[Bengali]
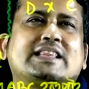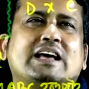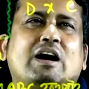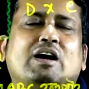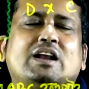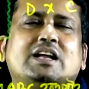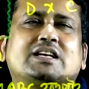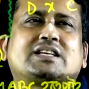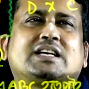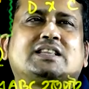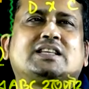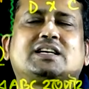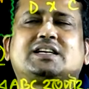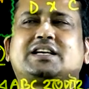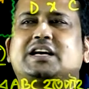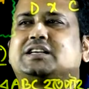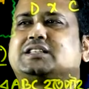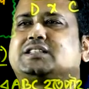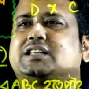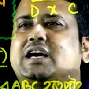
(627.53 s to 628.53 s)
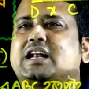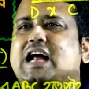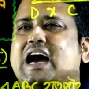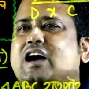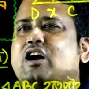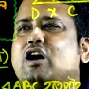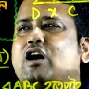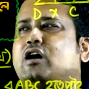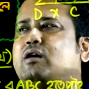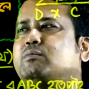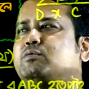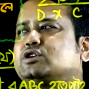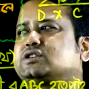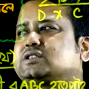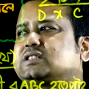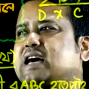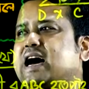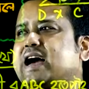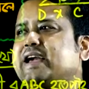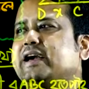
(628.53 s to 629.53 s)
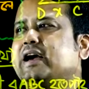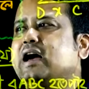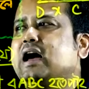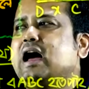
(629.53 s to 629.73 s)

দেওয়ালের সাথে ঠেস দিয়ে রাখা অবস্থায়